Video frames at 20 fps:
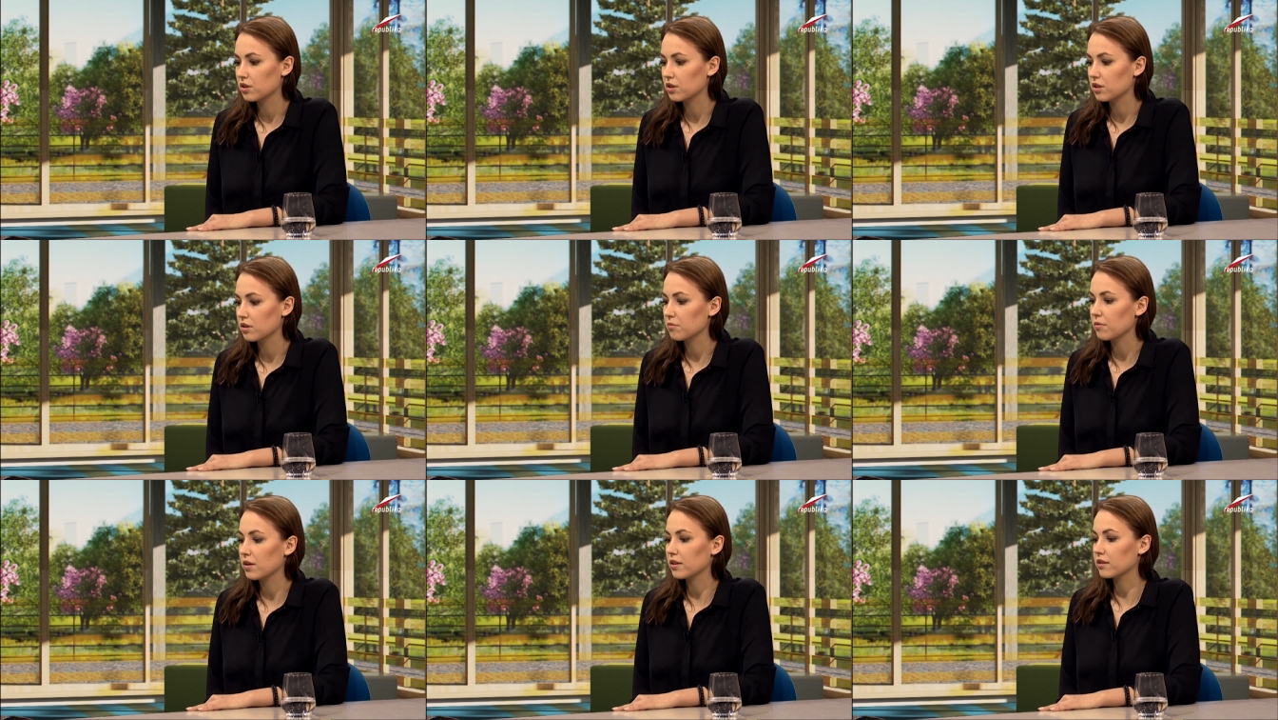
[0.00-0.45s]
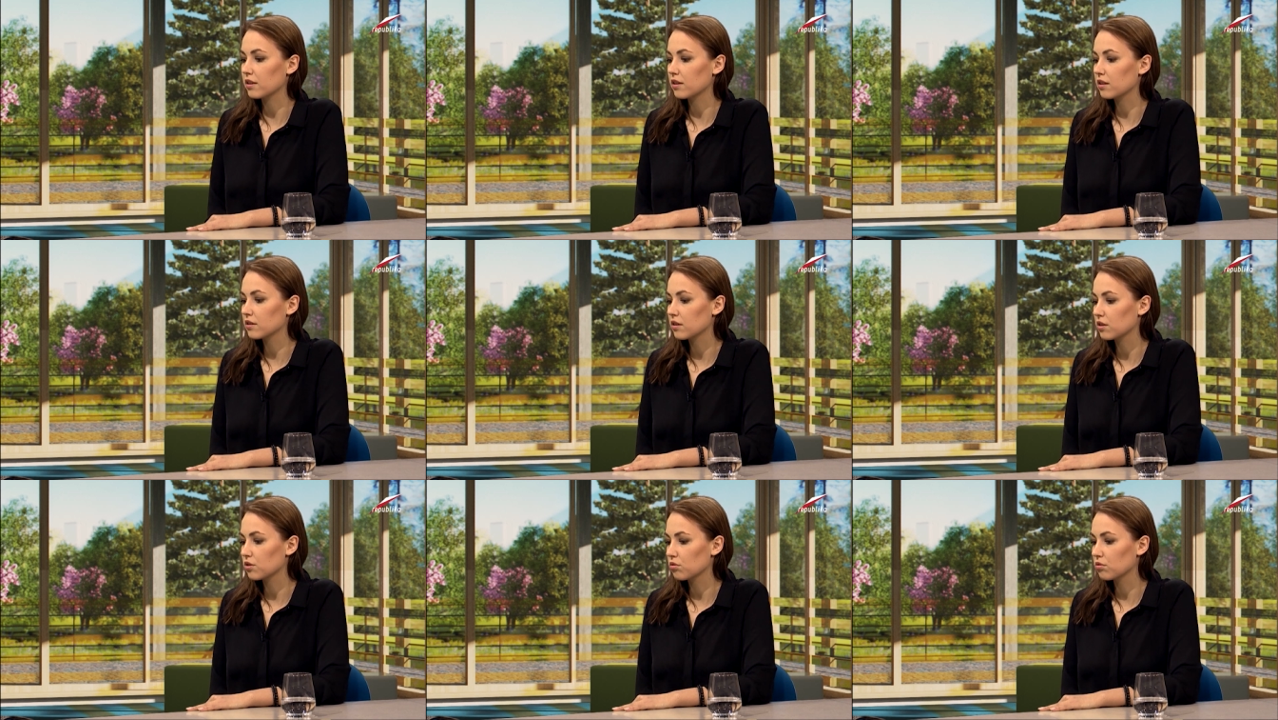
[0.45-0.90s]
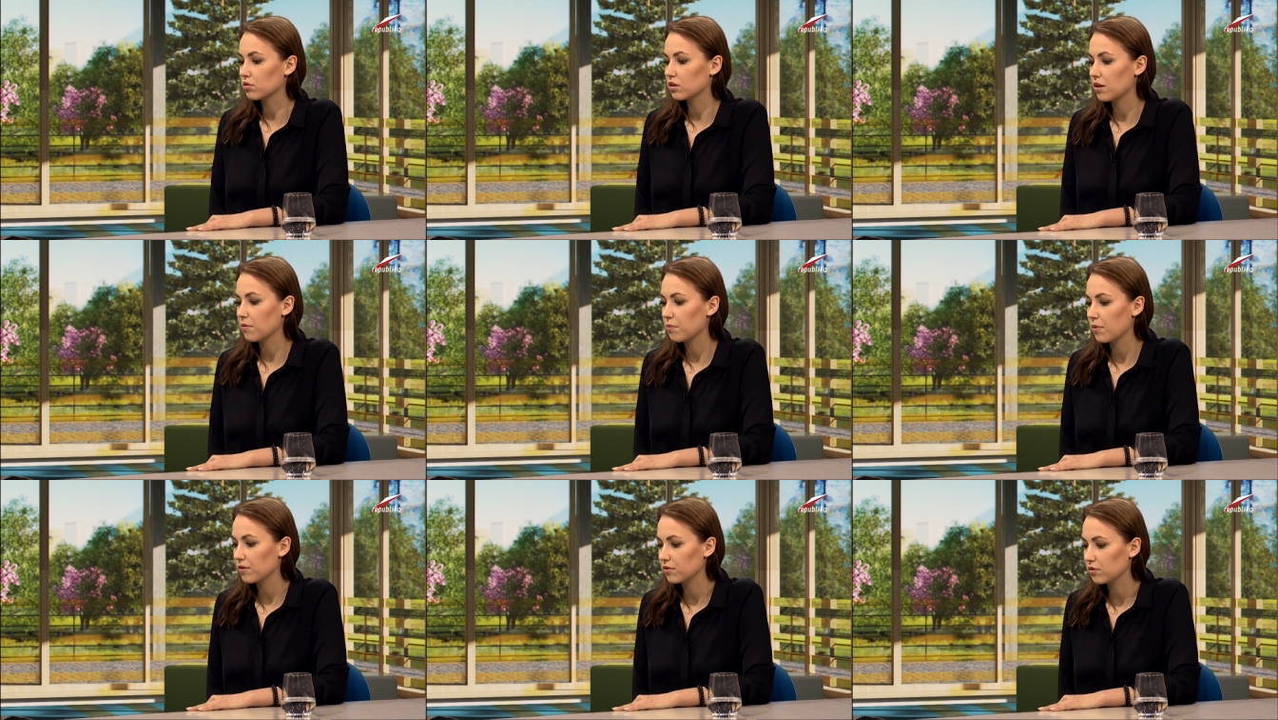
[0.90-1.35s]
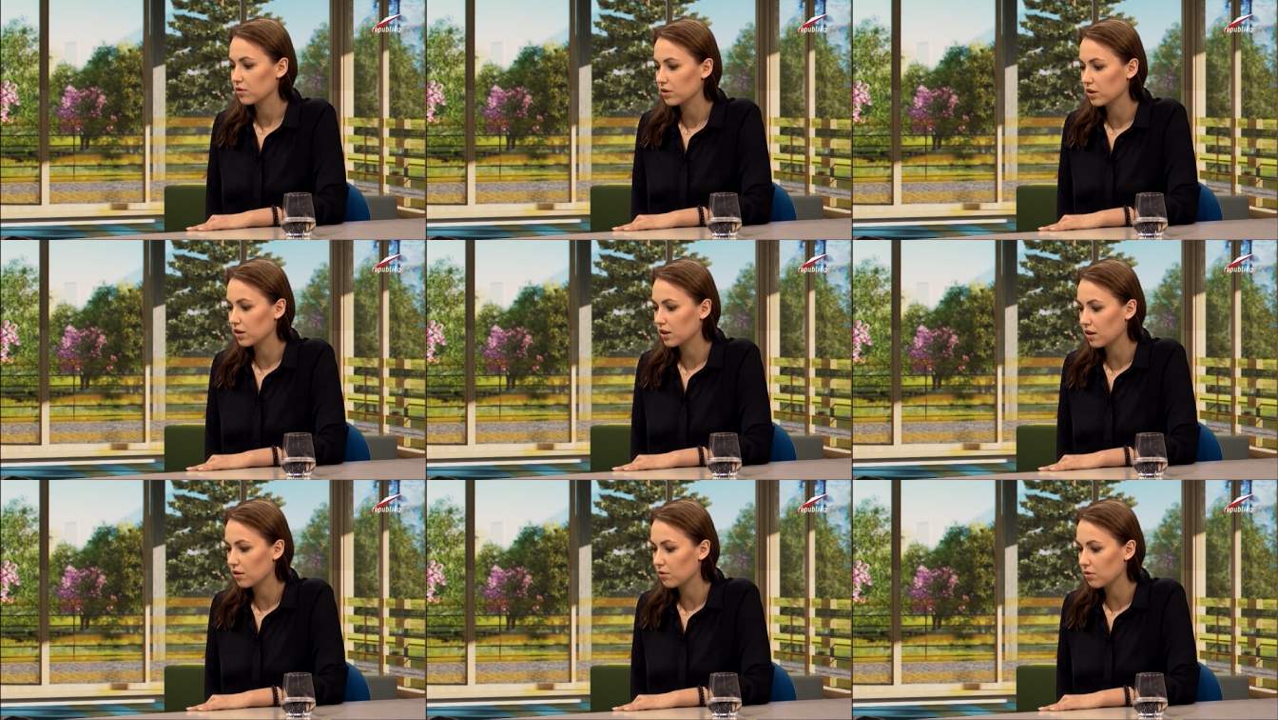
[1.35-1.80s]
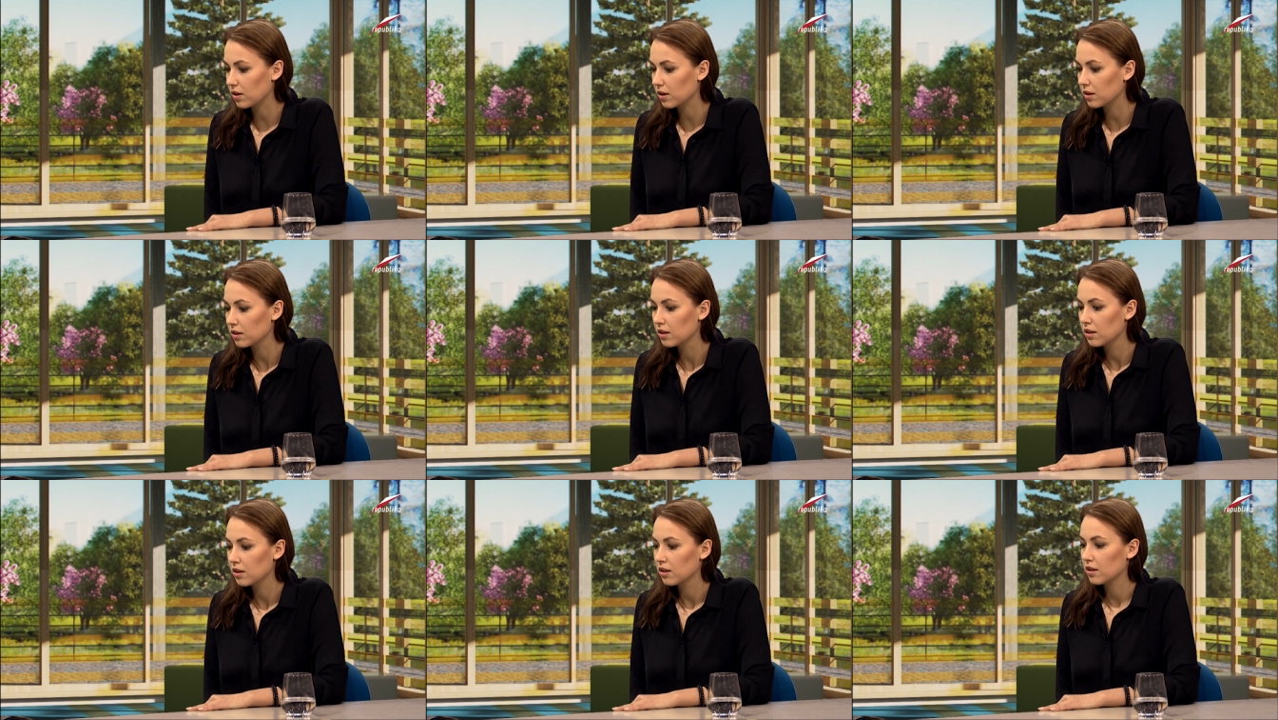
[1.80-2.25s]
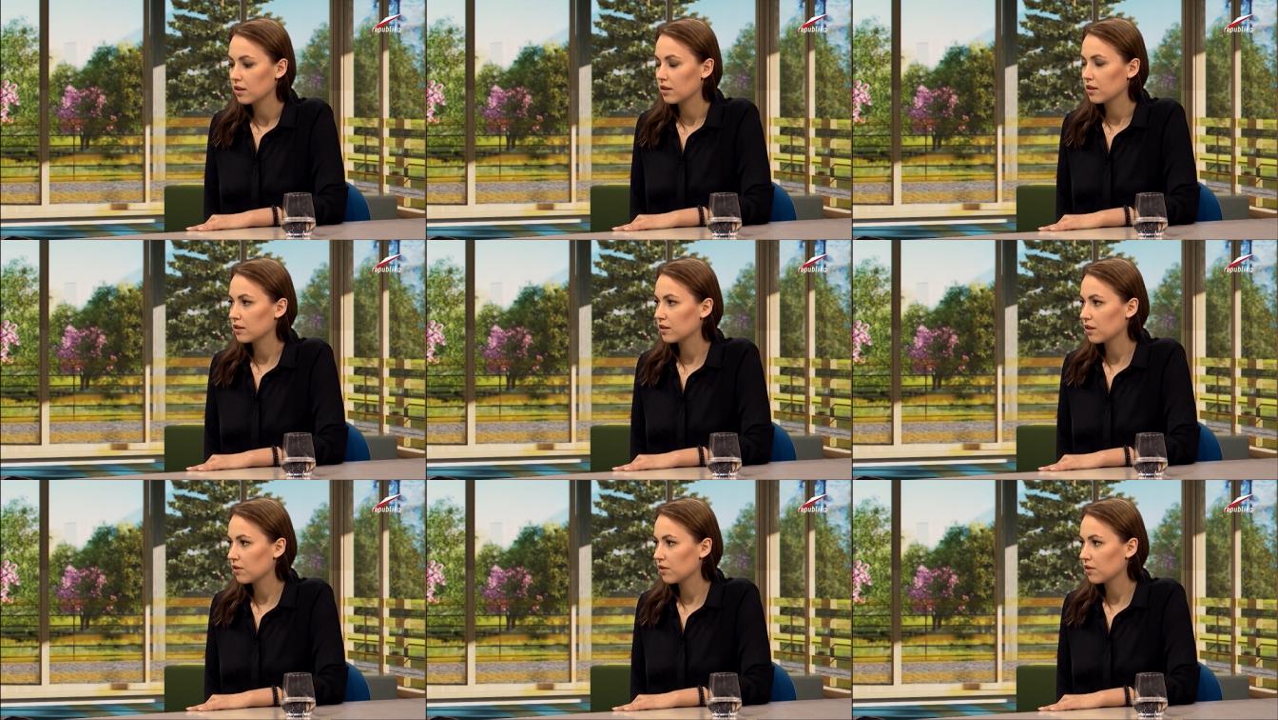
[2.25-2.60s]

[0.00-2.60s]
czy Magdalena Żuk na pewno jechała e,